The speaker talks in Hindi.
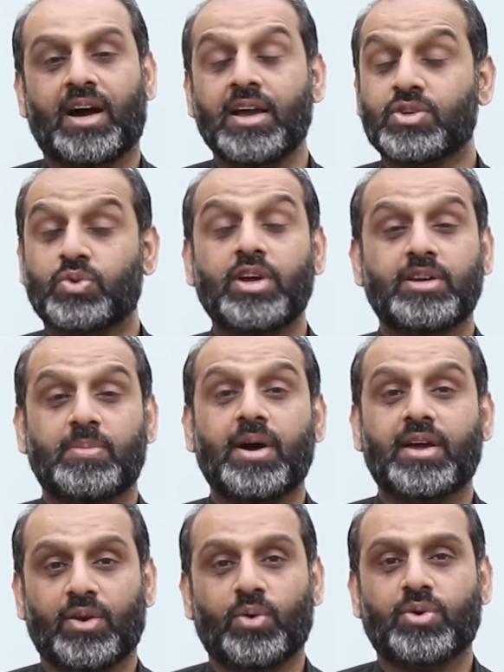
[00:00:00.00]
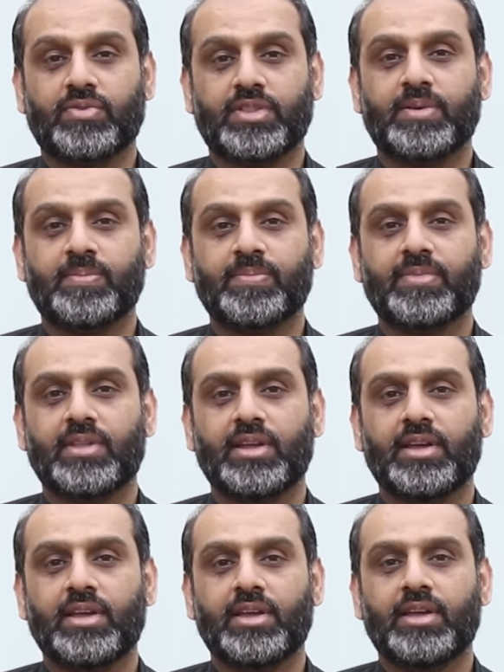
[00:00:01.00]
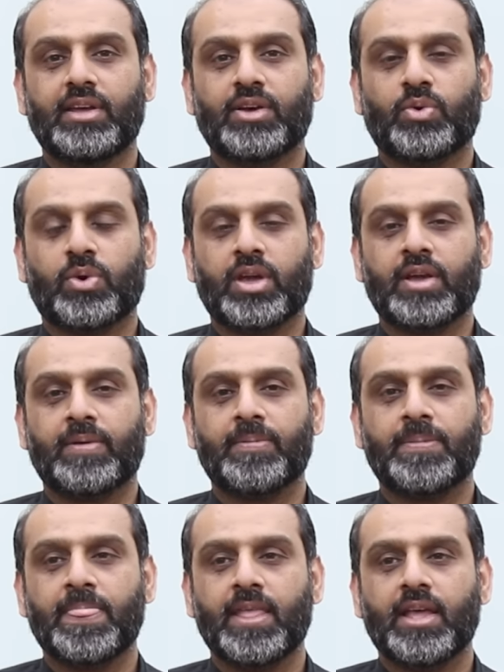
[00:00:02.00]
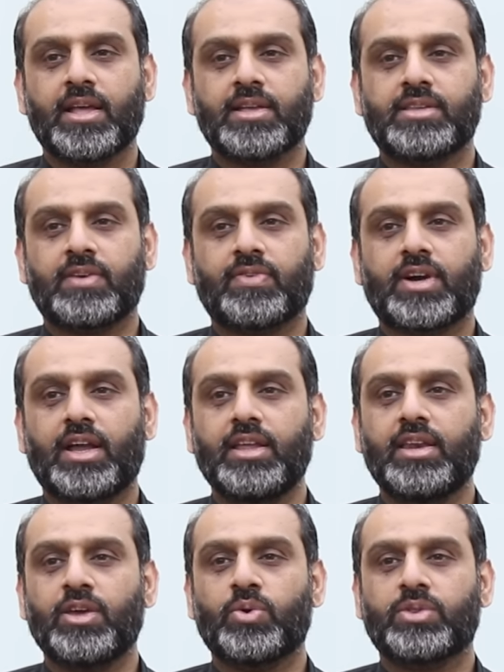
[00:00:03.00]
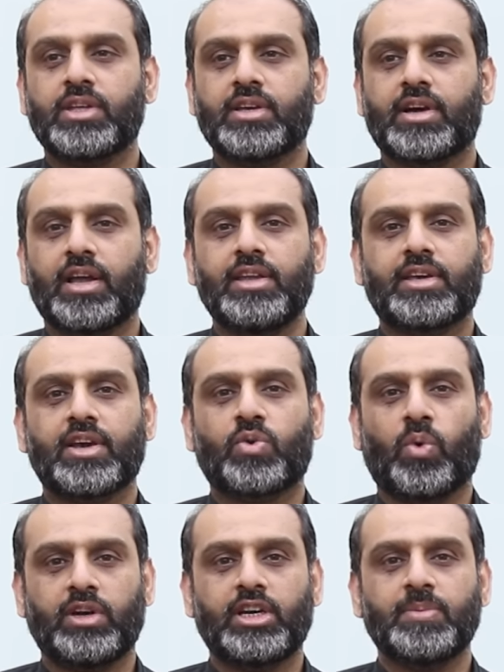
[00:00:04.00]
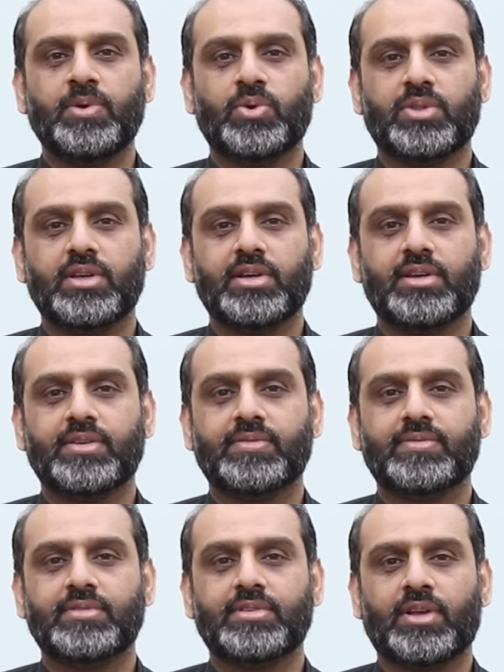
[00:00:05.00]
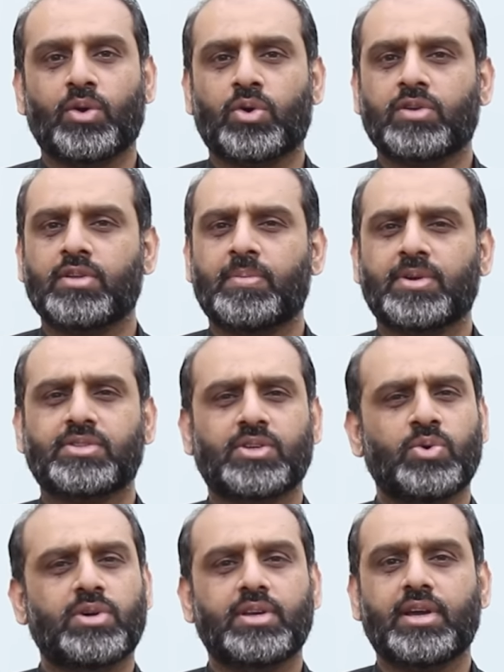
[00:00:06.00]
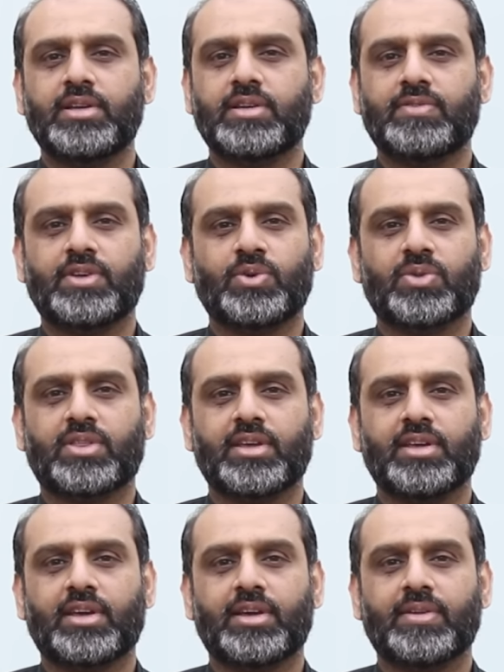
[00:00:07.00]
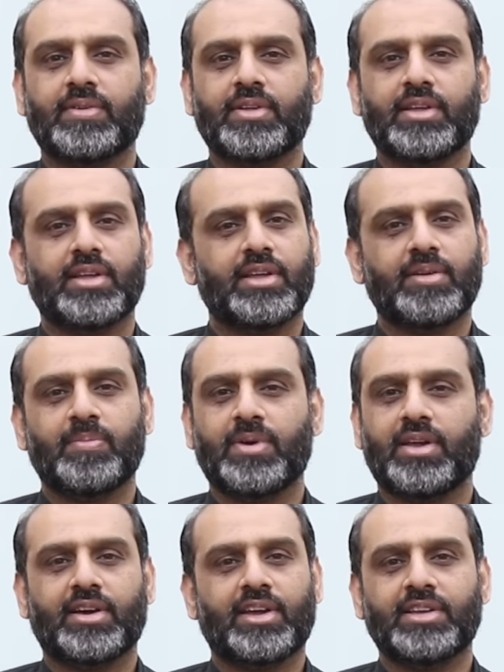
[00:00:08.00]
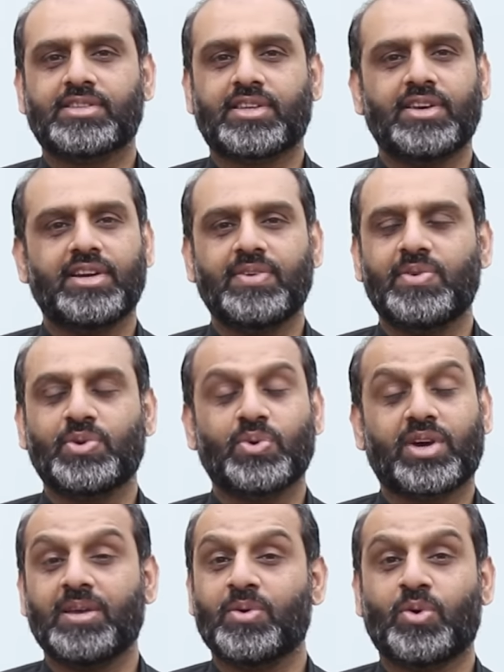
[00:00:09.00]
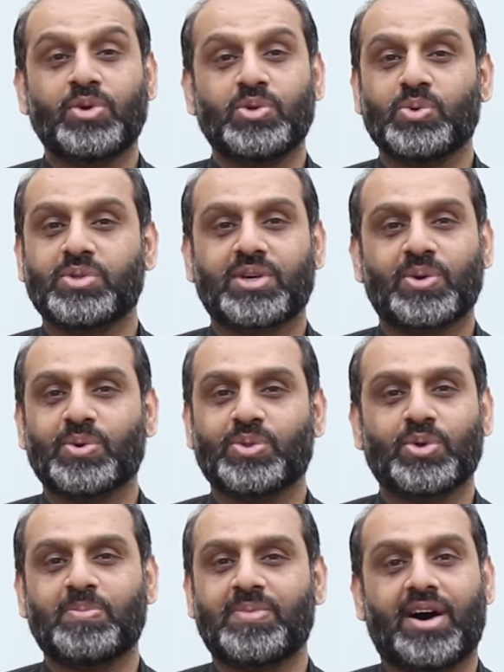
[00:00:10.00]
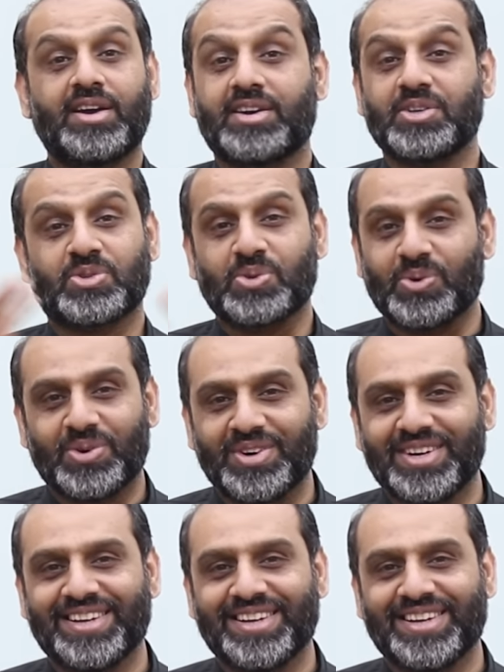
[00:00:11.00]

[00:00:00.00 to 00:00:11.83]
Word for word: आई शुड एडमायर अ लॉट ऑफ दैम ओके सिर्फ गाली नहीं होती गाली की क्वालिटी भी होती है तो लोर ऑफ दम आर सो क्रिएटिव दैट यू थिंक एंड अगर इस क्रिएटिविटी को कहीं और यूज़ करो तुम आर्टिस्ट हो